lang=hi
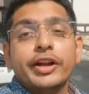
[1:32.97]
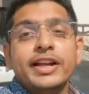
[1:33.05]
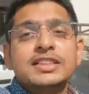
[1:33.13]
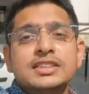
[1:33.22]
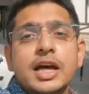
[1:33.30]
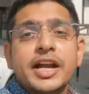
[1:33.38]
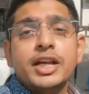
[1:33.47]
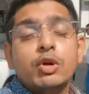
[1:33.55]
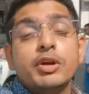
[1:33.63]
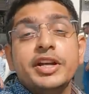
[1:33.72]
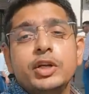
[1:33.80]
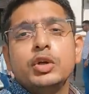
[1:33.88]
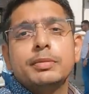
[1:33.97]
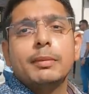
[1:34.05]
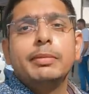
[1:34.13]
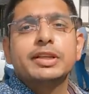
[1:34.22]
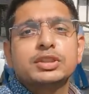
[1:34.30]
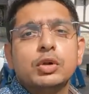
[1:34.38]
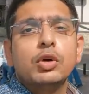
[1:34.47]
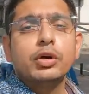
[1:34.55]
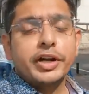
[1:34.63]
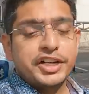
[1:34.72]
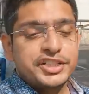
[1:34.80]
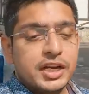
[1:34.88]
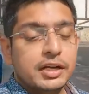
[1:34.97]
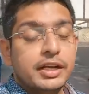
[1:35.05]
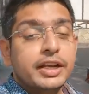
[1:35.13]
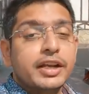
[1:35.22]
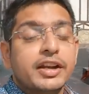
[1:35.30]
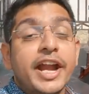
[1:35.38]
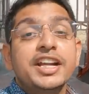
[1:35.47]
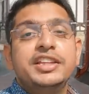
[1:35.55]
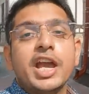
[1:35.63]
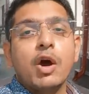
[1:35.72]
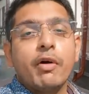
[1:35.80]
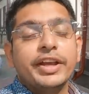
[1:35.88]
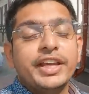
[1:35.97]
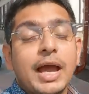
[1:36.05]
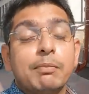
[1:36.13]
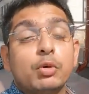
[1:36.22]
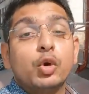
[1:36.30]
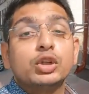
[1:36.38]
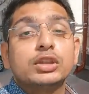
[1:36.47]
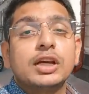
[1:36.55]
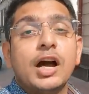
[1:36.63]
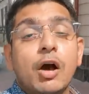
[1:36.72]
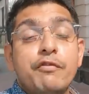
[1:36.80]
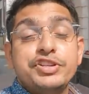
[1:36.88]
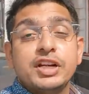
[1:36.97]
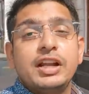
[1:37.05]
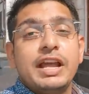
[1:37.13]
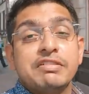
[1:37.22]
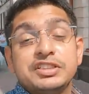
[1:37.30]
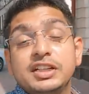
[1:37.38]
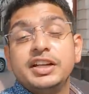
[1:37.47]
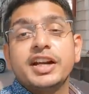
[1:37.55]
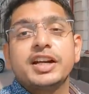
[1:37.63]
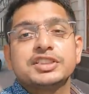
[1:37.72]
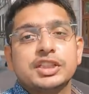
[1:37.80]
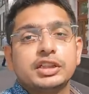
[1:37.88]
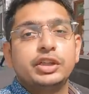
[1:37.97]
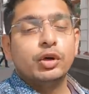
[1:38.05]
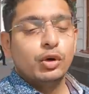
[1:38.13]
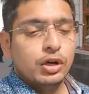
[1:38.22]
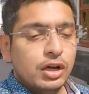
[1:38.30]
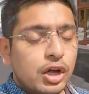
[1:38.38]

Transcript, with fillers: और इन सारे 22 रिपब्लिक्स को रशिया ने राइट दिया हुआ है कि आप खुद का ऑफिशियल लैंग्वेज डिक्लेयर कर सकते हो